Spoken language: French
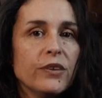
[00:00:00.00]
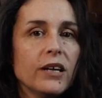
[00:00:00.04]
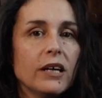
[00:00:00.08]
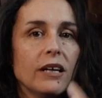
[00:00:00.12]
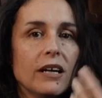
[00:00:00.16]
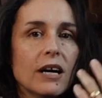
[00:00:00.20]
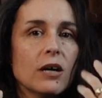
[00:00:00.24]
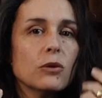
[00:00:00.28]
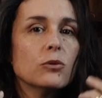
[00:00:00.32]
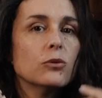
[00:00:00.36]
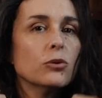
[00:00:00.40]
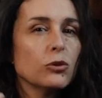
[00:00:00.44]

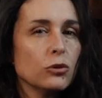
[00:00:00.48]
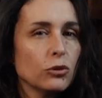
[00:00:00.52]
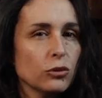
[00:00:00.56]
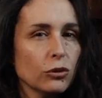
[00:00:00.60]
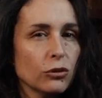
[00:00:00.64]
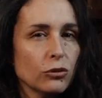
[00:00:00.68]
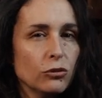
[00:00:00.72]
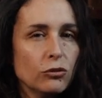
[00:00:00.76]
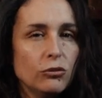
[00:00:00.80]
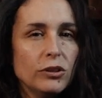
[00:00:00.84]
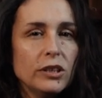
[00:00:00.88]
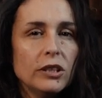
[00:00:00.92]
Là où
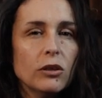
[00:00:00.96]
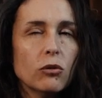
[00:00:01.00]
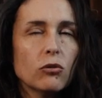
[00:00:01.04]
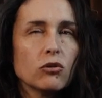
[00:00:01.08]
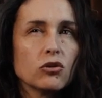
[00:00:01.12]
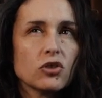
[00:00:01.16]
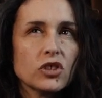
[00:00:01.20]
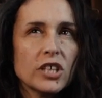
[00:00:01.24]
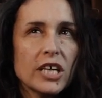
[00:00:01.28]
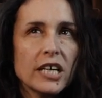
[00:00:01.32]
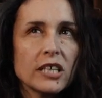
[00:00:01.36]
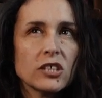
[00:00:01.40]
aujourd'hui
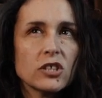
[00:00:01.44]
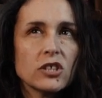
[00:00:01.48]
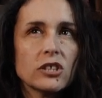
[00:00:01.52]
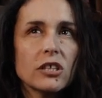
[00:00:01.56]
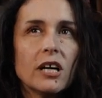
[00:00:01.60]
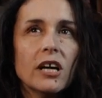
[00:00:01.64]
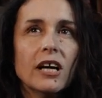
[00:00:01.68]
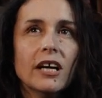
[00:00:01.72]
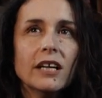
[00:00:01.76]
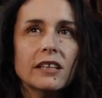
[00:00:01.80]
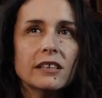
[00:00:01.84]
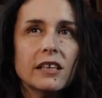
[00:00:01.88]
on cherche
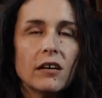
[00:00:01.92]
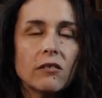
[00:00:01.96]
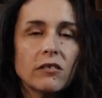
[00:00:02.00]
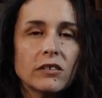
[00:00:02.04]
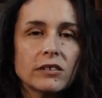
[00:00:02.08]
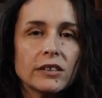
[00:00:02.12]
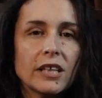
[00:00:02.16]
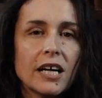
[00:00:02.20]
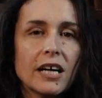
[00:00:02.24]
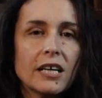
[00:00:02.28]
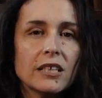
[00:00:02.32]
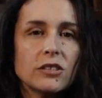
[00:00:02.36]

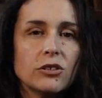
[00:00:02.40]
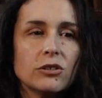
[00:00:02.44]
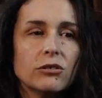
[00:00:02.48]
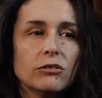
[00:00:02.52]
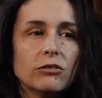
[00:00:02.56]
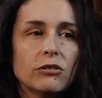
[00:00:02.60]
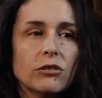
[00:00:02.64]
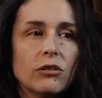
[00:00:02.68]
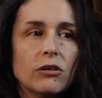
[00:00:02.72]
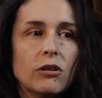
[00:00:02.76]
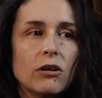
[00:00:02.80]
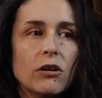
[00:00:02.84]
davantage
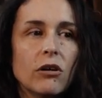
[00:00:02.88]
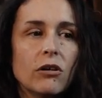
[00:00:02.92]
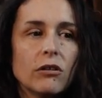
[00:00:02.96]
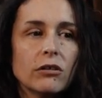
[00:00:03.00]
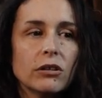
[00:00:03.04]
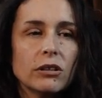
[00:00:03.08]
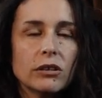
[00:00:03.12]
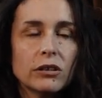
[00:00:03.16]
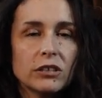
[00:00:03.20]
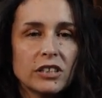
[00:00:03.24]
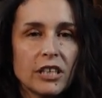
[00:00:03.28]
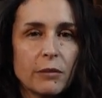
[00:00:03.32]
une
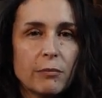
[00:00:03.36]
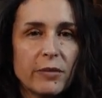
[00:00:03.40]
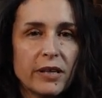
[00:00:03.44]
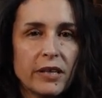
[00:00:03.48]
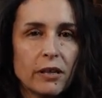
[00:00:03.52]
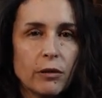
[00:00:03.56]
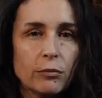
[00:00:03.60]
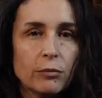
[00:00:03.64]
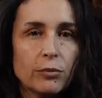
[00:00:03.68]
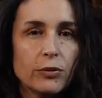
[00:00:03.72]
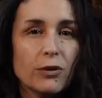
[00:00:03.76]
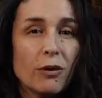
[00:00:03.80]
langue que
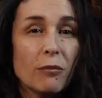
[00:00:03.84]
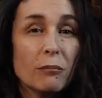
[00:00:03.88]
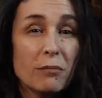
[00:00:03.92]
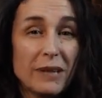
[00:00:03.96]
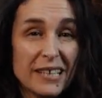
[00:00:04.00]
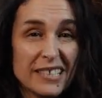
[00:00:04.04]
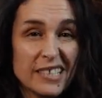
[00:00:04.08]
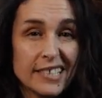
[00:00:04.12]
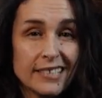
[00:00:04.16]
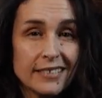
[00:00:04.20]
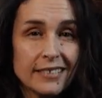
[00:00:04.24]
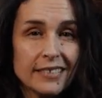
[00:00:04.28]
j'appelle un peu en
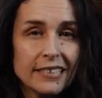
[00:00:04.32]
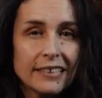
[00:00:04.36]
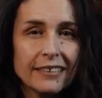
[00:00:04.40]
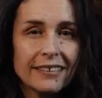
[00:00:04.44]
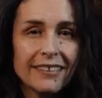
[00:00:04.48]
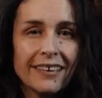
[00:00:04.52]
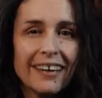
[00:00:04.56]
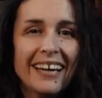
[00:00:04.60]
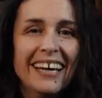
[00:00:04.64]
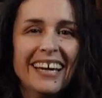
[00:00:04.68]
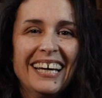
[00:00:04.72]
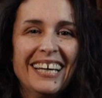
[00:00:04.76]

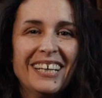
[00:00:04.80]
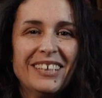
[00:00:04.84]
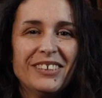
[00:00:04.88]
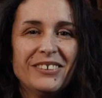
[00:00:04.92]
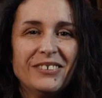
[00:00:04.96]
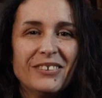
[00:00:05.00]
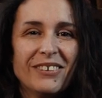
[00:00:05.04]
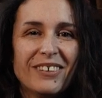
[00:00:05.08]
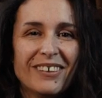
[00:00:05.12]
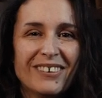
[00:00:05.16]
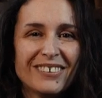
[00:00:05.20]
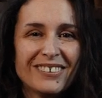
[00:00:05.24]
plastique,
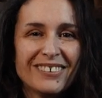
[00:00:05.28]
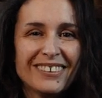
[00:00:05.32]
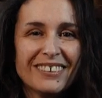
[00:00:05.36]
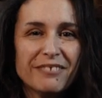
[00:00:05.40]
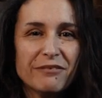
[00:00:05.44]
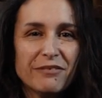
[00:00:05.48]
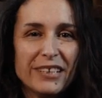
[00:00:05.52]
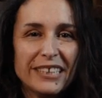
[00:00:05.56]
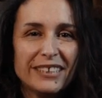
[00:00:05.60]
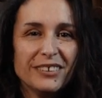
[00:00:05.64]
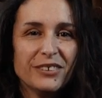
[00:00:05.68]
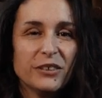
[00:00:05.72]
une langue
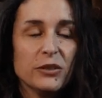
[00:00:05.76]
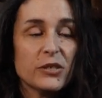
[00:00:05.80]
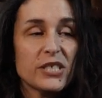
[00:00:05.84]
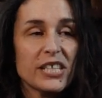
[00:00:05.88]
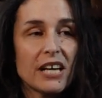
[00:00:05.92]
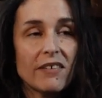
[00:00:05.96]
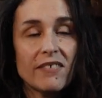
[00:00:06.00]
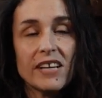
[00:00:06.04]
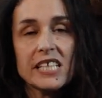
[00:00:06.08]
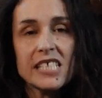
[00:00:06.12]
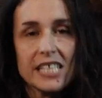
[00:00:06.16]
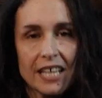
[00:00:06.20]
faite de
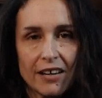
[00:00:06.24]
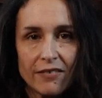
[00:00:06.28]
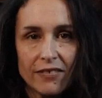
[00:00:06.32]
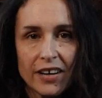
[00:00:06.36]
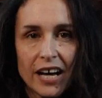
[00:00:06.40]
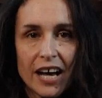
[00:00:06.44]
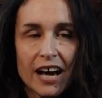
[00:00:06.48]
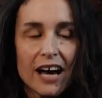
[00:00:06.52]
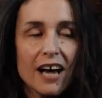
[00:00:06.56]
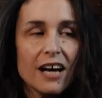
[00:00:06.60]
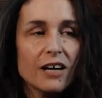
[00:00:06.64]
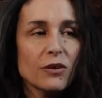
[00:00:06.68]
ça va, ça
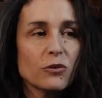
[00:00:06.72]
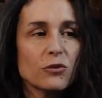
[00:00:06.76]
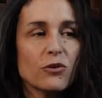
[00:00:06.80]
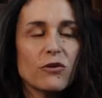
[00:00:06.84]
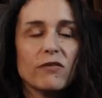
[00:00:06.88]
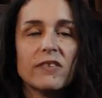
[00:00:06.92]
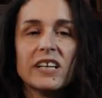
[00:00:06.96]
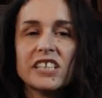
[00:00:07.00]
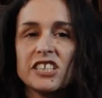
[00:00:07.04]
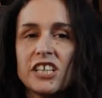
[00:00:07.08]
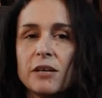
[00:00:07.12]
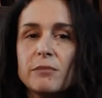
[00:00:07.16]
va, où on
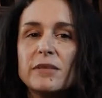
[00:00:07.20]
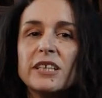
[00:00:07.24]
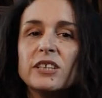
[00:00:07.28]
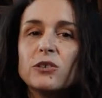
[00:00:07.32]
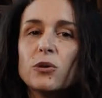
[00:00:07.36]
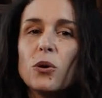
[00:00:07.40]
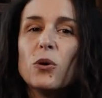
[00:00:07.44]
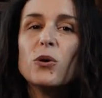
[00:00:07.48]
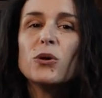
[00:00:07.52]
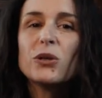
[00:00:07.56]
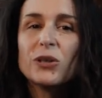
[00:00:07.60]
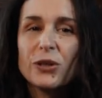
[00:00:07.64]
ne va jamais
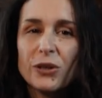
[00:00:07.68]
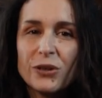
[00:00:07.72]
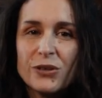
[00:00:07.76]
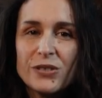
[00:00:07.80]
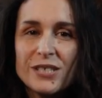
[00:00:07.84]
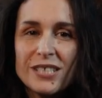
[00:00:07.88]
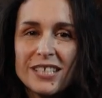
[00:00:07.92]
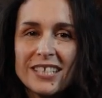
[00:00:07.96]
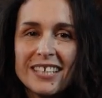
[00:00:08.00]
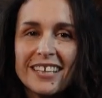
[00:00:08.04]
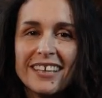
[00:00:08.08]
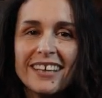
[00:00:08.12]
trop
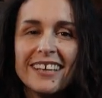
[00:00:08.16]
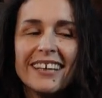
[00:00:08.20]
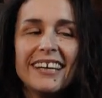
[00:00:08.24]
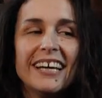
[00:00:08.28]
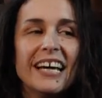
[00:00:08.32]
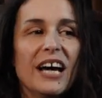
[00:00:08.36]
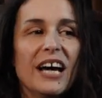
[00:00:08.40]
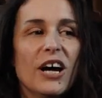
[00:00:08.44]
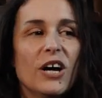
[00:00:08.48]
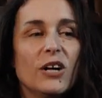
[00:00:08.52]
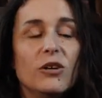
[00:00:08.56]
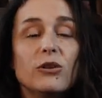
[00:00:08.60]
creuser
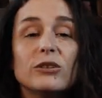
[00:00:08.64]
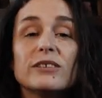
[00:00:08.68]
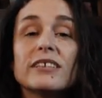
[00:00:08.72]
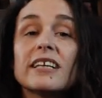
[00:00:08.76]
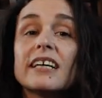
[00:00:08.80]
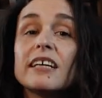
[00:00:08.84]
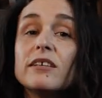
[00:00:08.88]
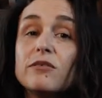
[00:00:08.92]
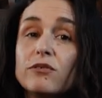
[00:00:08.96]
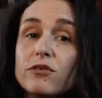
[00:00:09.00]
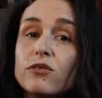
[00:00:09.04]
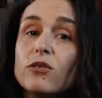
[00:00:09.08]
le
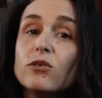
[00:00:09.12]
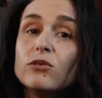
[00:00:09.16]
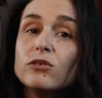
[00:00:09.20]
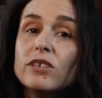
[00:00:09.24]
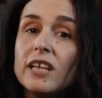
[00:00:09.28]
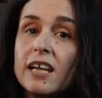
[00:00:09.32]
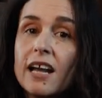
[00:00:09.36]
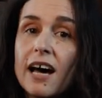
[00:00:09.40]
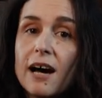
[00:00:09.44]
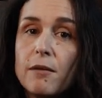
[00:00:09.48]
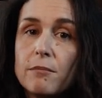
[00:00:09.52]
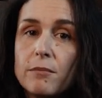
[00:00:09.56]
tréfonds
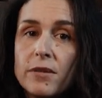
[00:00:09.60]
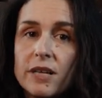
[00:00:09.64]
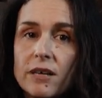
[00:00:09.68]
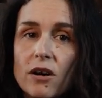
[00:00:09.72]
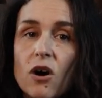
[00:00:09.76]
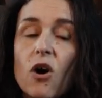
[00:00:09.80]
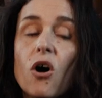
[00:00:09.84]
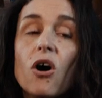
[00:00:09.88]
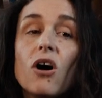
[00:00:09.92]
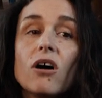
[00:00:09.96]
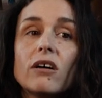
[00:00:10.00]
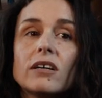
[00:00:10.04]
de l'âme.
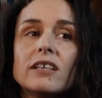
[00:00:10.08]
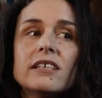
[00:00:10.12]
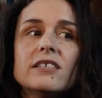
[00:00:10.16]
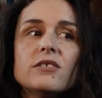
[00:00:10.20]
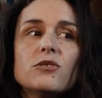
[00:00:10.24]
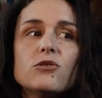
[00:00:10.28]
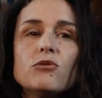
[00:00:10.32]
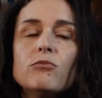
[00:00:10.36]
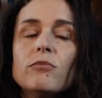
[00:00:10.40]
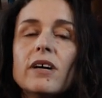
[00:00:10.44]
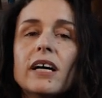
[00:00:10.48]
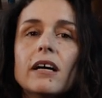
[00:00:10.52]
Or,
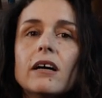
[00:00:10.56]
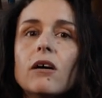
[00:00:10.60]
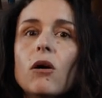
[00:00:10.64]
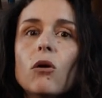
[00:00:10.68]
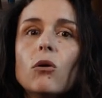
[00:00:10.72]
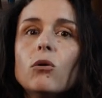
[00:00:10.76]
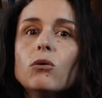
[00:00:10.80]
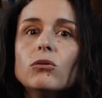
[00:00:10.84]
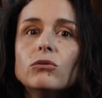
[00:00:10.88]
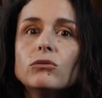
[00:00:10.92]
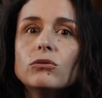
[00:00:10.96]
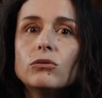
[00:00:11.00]
les humains
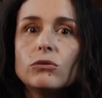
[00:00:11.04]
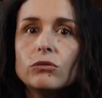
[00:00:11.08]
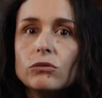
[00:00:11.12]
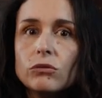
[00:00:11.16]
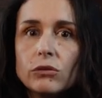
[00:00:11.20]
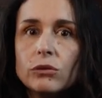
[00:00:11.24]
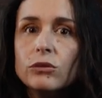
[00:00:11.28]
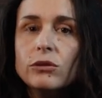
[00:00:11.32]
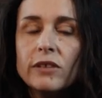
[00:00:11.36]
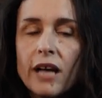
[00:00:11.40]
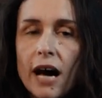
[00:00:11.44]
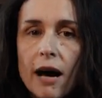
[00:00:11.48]
ont
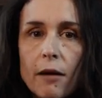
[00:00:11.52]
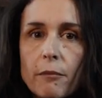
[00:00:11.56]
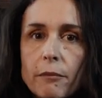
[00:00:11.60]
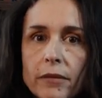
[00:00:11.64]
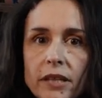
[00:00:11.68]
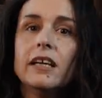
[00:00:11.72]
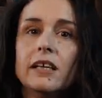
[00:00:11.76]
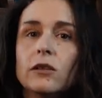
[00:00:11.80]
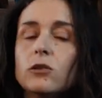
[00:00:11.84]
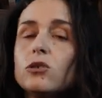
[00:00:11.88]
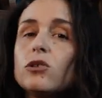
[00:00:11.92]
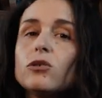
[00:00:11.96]
une
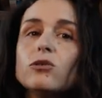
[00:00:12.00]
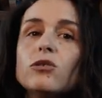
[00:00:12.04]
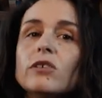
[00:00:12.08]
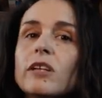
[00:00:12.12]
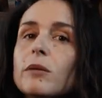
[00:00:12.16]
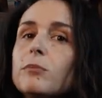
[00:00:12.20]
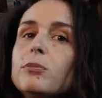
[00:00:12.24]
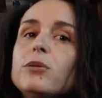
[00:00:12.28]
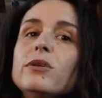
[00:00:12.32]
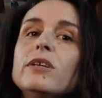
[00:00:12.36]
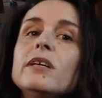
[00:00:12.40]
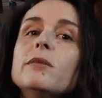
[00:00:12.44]
âme. Et aujourd'hui, on
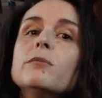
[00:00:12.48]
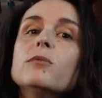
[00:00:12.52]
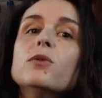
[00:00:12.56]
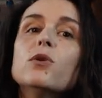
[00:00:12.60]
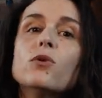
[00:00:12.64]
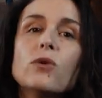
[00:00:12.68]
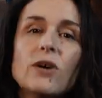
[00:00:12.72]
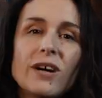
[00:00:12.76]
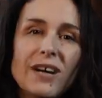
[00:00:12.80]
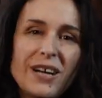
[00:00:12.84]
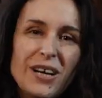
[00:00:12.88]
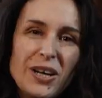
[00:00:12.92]
n'a plus les
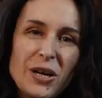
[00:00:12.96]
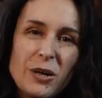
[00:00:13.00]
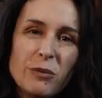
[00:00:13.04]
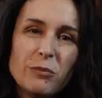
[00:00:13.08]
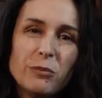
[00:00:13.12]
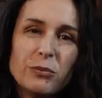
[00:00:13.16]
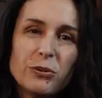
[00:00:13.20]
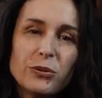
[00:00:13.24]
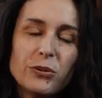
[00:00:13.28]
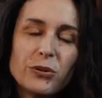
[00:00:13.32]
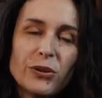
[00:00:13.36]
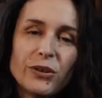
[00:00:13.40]
mots
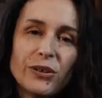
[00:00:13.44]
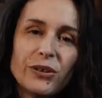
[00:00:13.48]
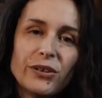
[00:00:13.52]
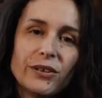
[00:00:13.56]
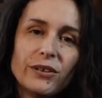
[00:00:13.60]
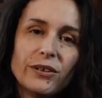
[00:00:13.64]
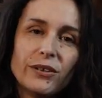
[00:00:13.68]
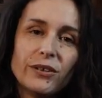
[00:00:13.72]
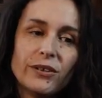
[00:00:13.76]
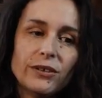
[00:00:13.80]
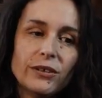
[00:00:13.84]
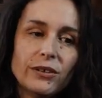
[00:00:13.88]
pour
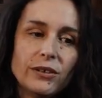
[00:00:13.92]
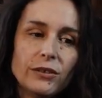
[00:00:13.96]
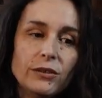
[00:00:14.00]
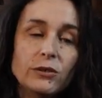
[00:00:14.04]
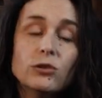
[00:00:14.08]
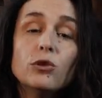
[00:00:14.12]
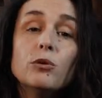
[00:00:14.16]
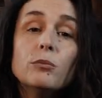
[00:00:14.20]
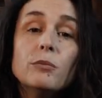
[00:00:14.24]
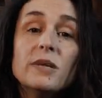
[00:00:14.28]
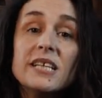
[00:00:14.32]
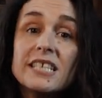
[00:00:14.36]
euh,
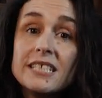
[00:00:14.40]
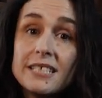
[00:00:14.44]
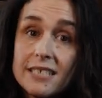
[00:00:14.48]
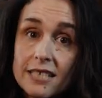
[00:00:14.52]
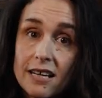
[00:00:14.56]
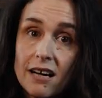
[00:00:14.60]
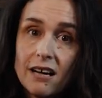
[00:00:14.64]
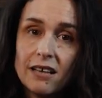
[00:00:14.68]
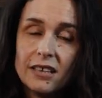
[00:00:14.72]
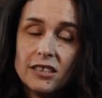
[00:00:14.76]
nommer ça.